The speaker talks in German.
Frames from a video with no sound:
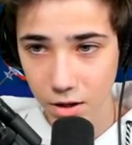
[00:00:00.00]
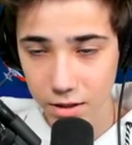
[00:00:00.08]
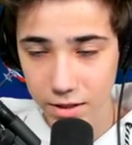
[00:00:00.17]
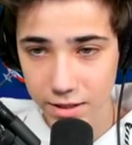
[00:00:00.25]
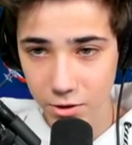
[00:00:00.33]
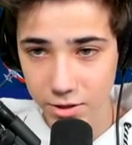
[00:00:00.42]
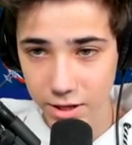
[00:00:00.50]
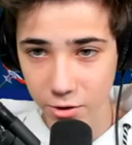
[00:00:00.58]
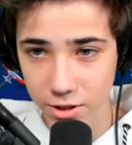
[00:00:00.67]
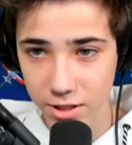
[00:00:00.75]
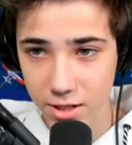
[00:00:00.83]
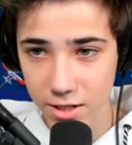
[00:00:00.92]
Die ist aus der
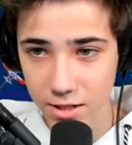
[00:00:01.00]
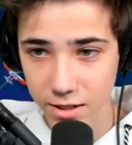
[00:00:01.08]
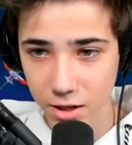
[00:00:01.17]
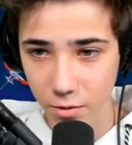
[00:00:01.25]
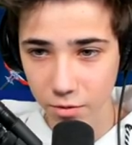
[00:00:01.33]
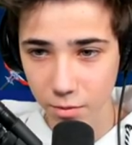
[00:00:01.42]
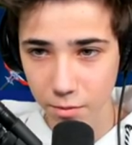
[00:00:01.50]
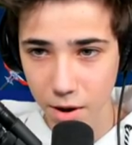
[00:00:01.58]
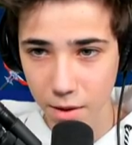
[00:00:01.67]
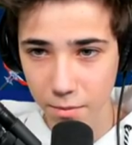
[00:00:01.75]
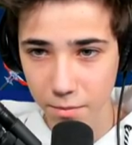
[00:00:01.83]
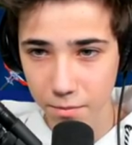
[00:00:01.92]
neuen Season, ich glaube vom
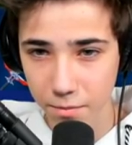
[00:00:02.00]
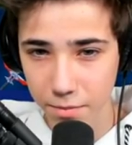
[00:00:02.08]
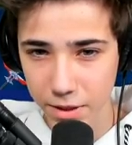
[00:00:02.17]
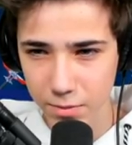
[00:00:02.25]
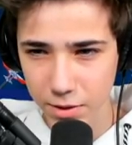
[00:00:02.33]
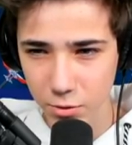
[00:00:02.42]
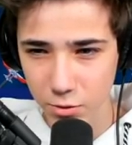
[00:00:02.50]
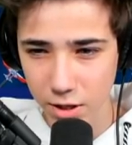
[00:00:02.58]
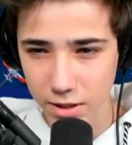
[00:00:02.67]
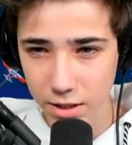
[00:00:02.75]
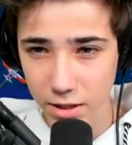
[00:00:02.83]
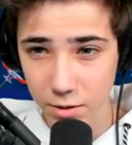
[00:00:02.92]
Pass
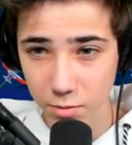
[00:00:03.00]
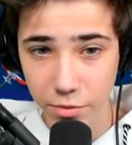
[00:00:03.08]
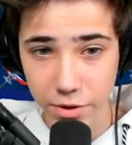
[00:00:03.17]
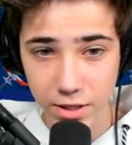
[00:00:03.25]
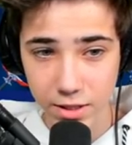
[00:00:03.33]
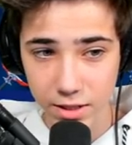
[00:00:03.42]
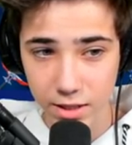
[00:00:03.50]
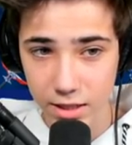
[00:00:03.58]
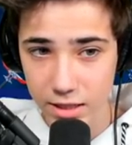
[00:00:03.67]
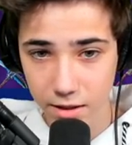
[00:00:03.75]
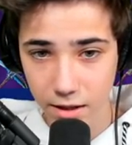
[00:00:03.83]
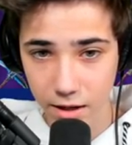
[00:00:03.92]
100 Skin, ich bin mir nicht
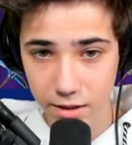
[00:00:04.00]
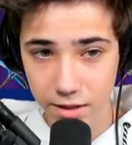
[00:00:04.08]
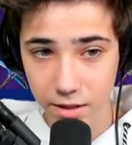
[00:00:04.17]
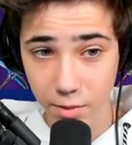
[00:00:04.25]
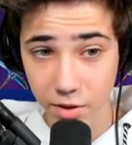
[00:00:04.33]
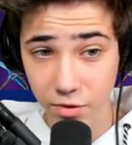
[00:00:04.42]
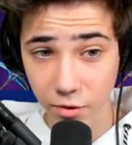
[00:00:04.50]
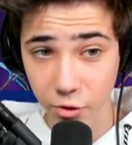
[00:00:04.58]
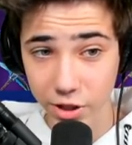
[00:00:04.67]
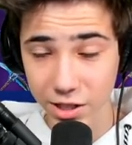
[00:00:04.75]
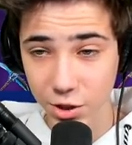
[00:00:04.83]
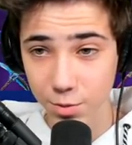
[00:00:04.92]
sicher. Dann hier meine
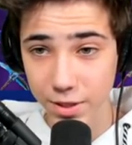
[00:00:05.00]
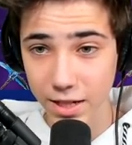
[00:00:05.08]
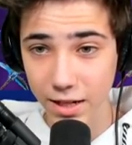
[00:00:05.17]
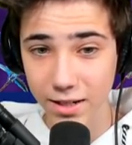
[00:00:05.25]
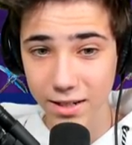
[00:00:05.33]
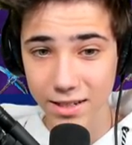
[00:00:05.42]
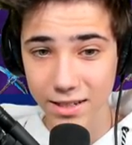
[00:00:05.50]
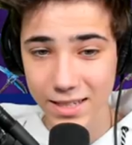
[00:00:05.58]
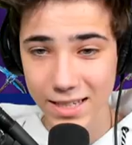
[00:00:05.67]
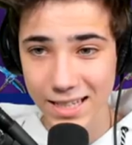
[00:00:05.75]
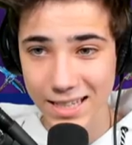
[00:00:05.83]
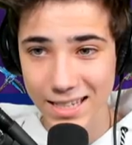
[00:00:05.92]
Favoriten-Spitzhacken,
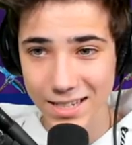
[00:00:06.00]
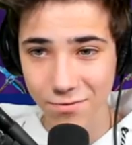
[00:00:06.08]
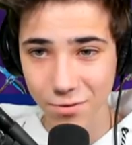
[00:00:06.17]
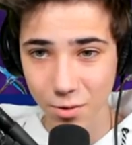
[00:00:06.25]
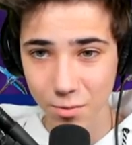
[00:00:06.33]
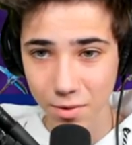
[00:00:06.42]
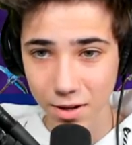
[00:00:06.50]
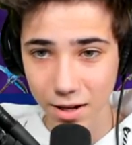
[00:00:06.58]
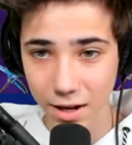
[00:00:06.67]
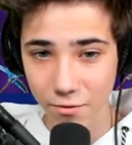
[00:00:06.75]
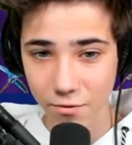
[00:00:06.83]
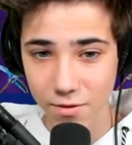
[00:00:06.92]
hier die vom
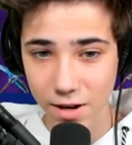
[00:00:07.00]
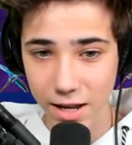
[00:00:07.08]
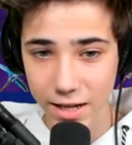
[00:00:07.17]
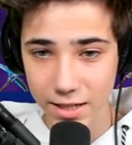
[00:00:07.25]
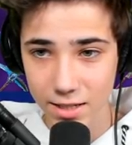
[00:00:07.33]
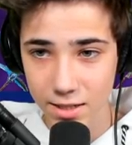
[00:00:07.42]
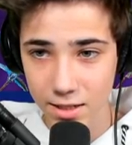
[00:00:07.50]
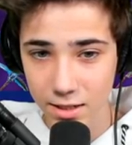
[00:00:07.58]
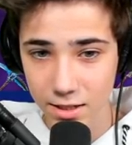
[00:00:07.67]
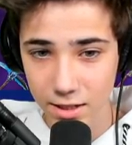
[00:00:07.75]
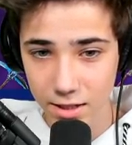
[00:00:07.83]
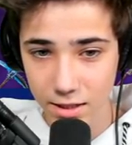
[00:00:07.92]

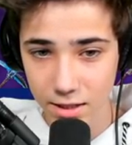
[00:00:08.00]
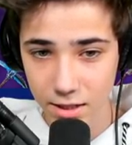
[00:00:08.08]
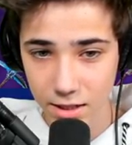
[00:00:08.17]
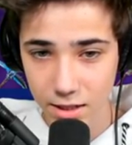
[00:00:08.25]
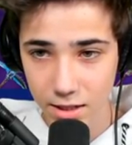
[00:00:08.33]
Reflex-Skin.